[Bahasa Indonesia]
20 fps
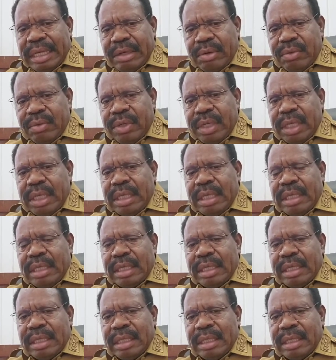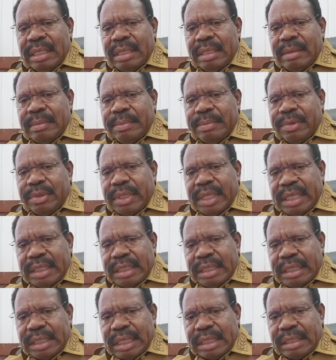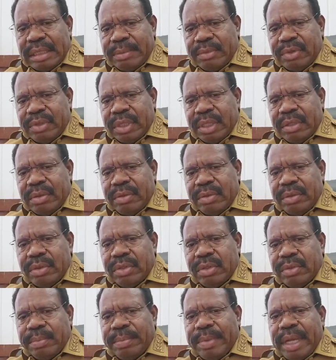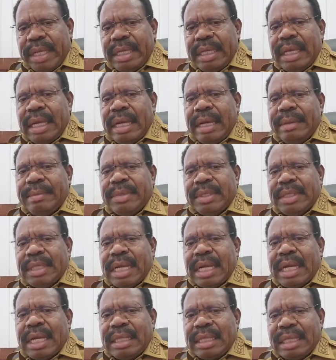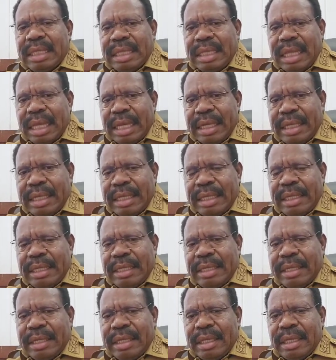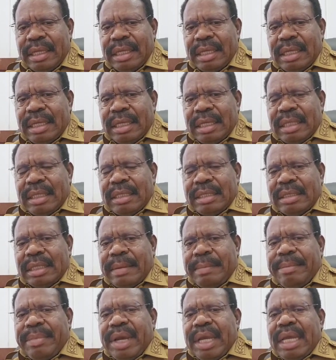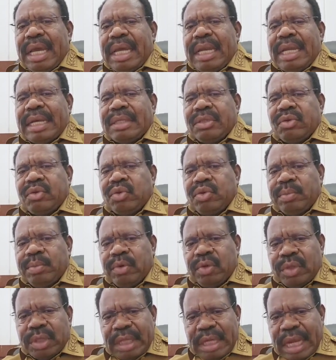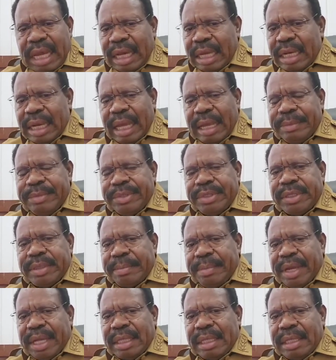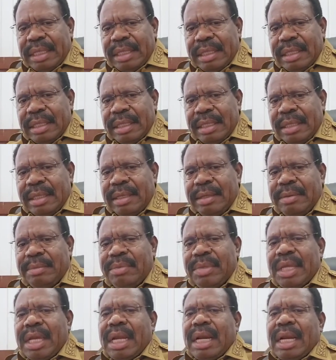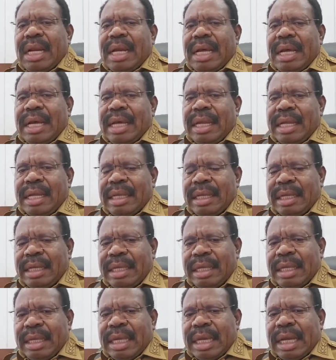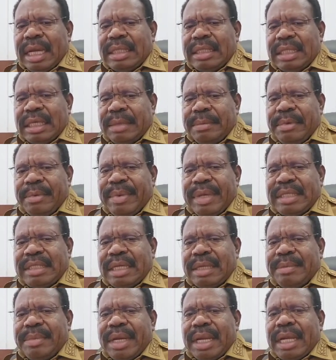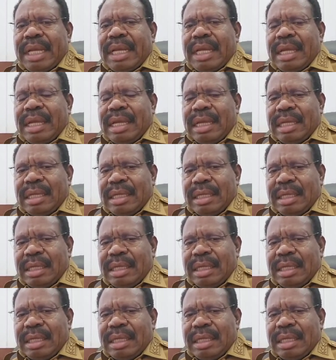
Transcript: lindungi potensi tersebut itu supaya masyarakat kita ini sampai anak cucu pun tidak akan habis cepat. Biarlah kasih kebebasan mereka